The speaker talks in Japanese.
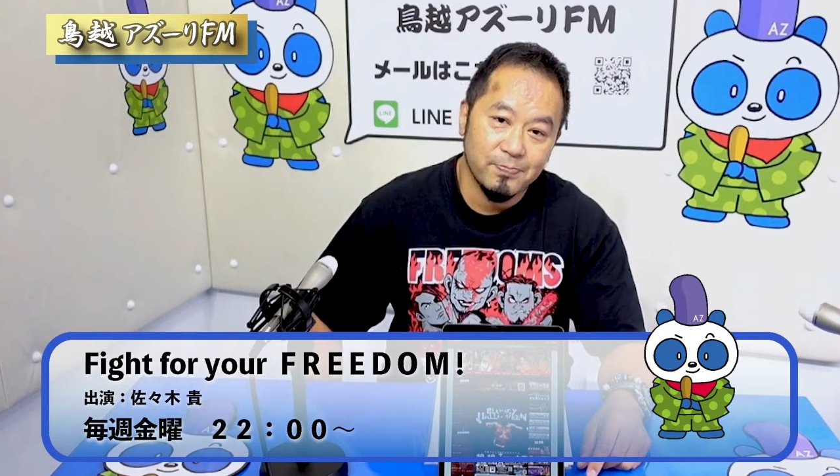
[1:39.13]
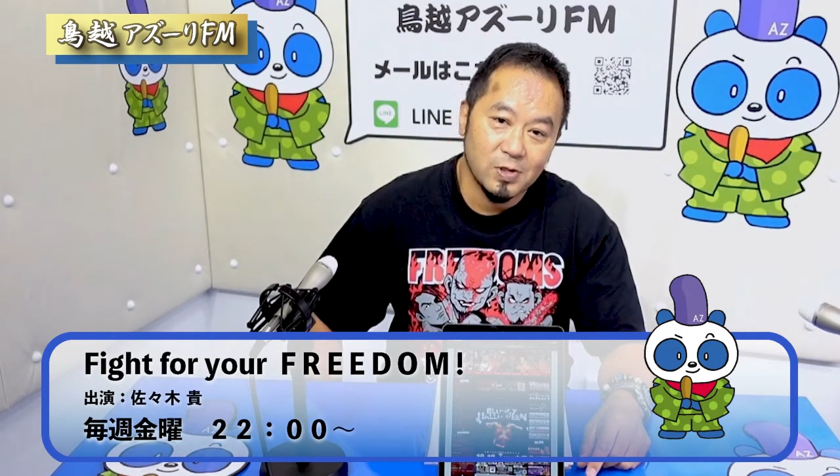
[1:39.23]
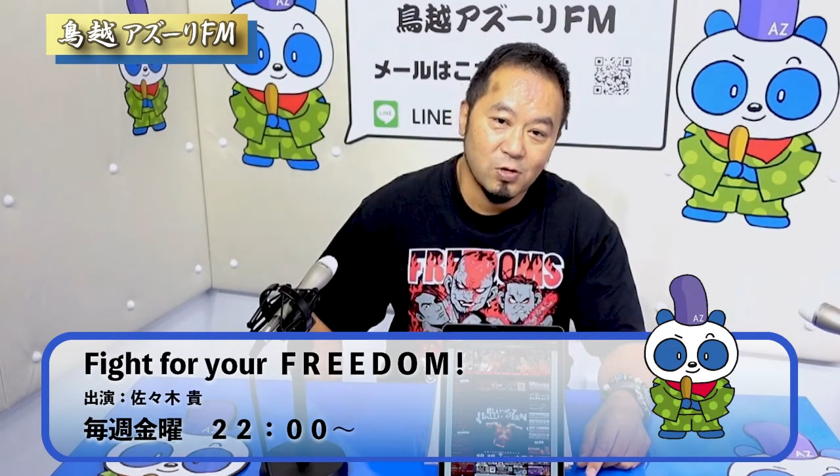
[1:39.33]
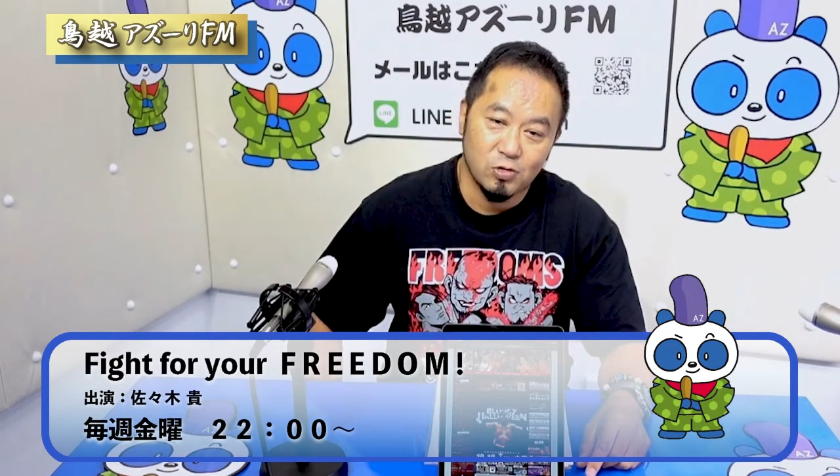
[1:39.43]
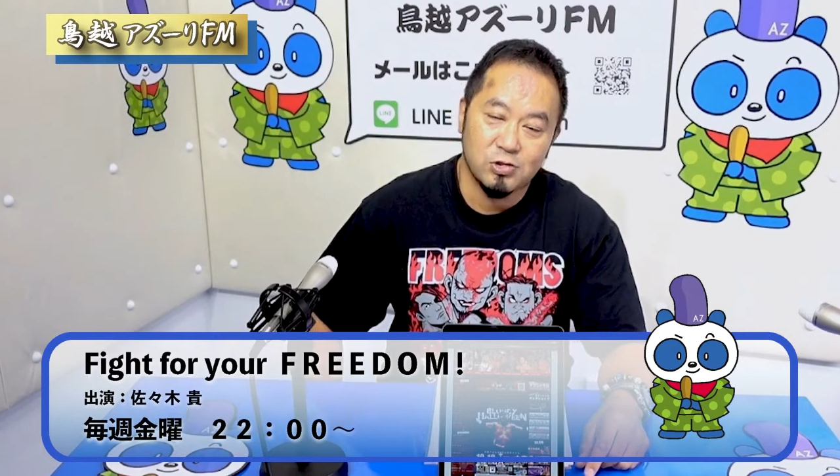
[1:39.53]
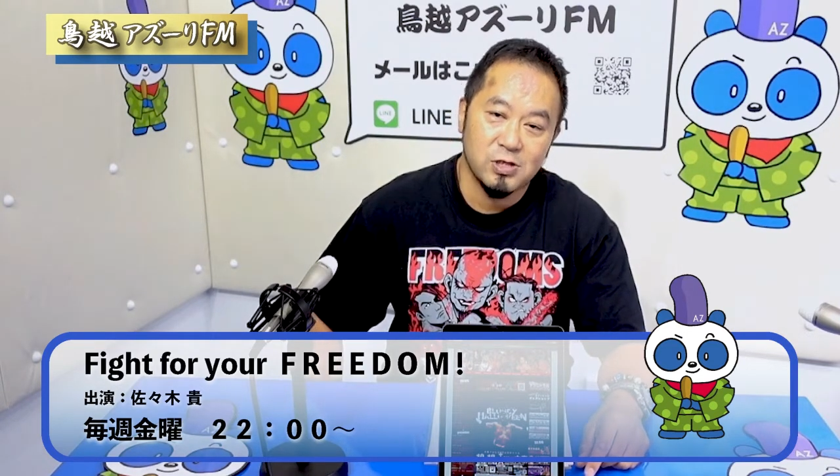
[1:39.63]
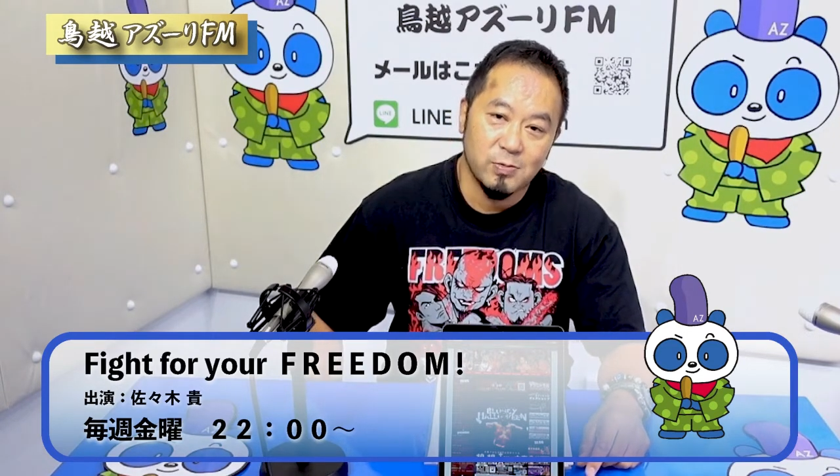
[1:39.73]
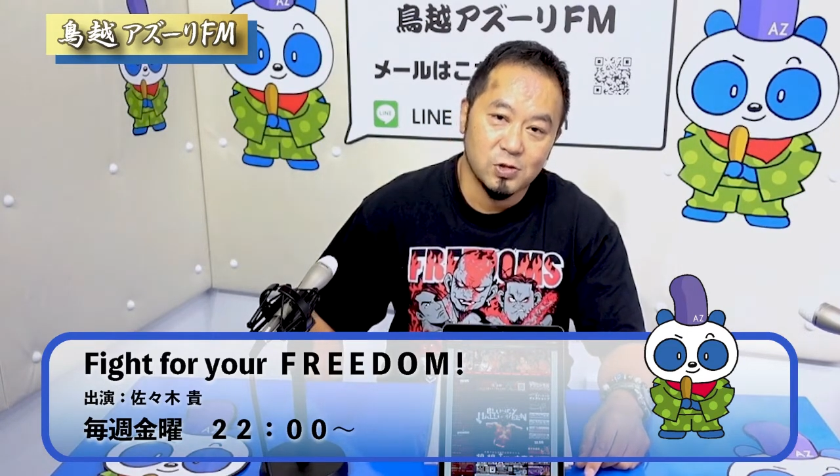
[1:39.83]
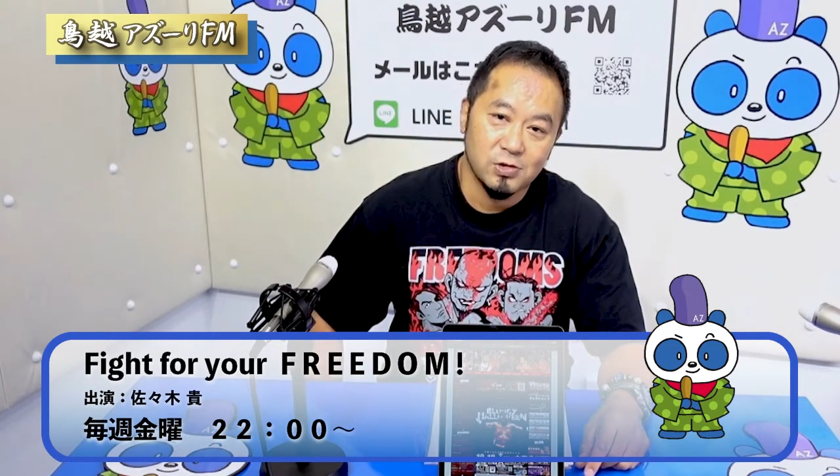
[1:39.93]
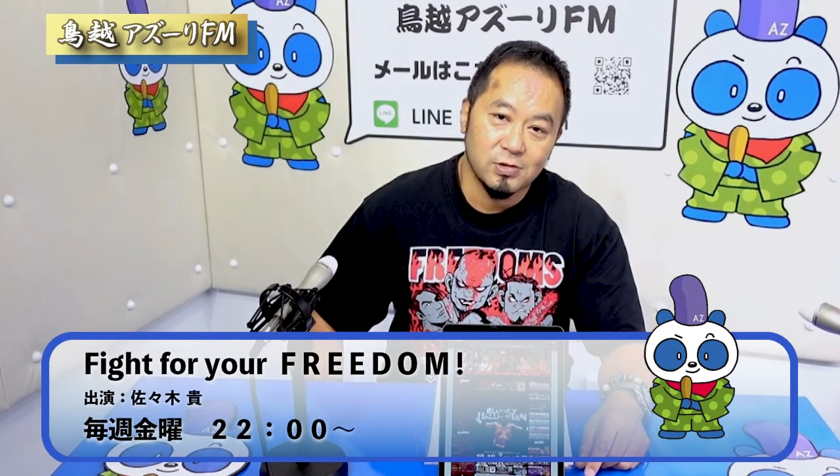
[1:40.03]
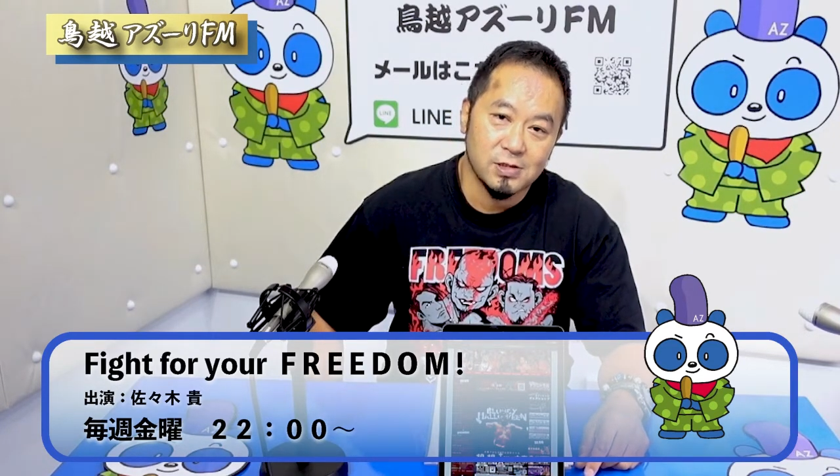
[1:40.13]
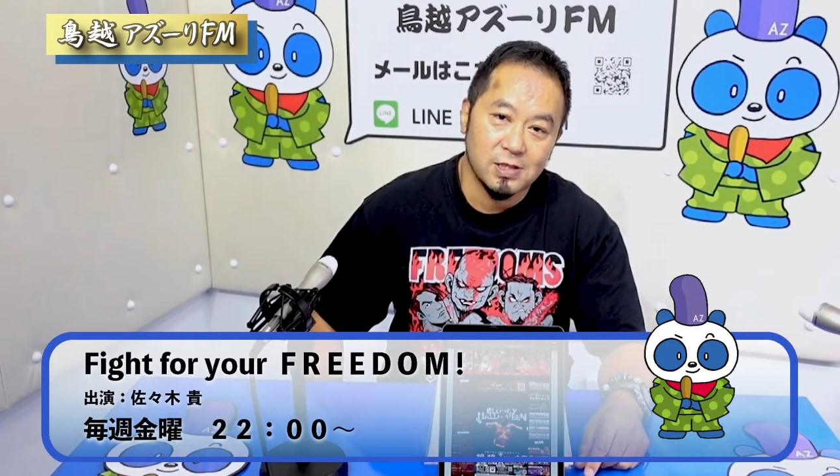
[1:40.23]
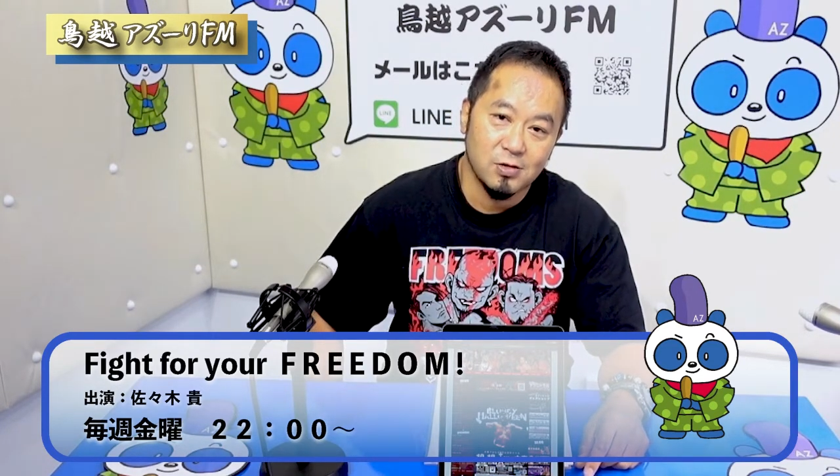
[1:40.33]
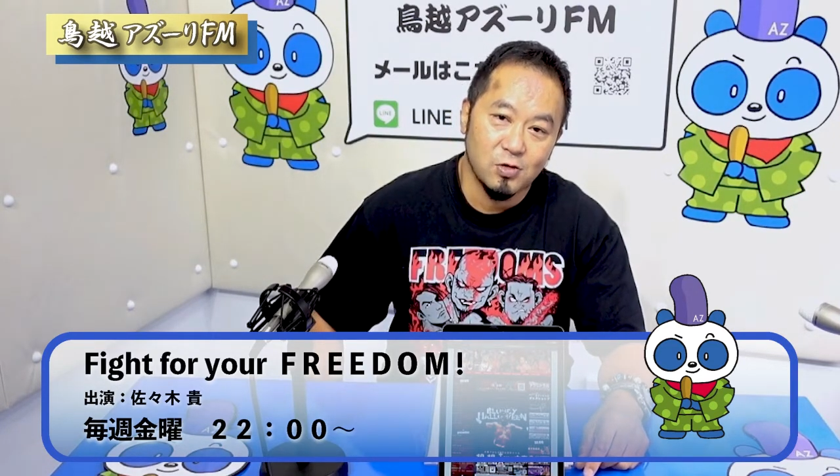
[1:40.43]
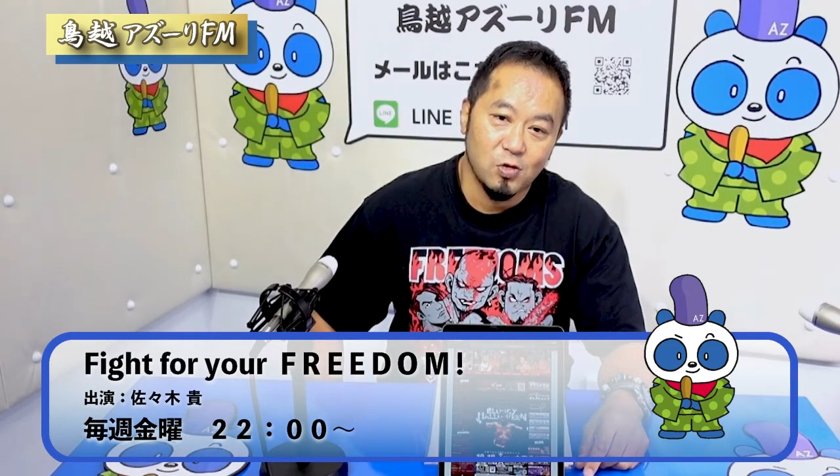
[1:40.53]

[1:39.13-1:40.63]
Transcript: 告知はもちろんですけど、